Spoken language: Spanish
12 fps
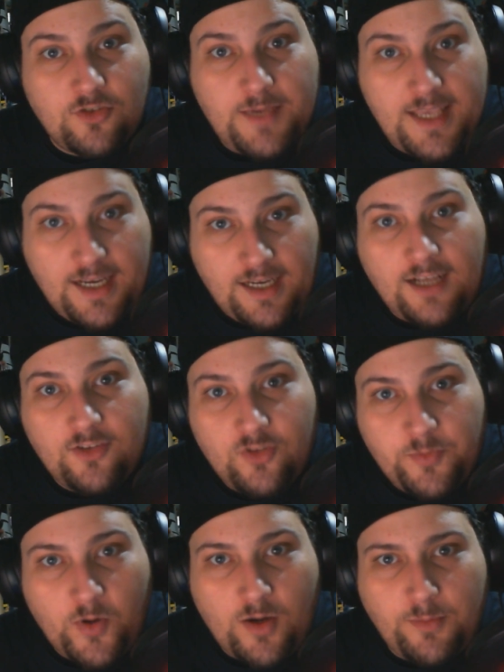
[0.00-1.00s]
nos vayan
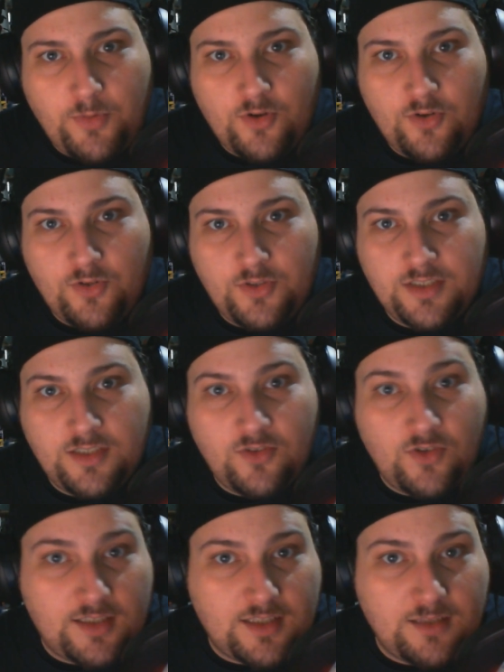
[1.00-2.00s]
cargando poco a poco y si
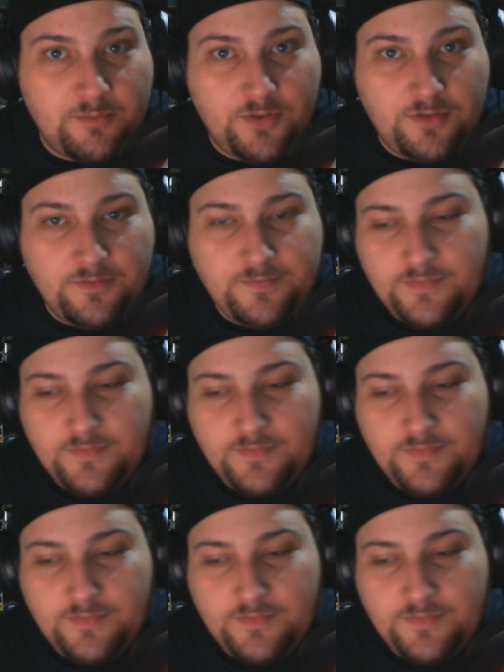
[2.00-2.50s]
no al tiempo.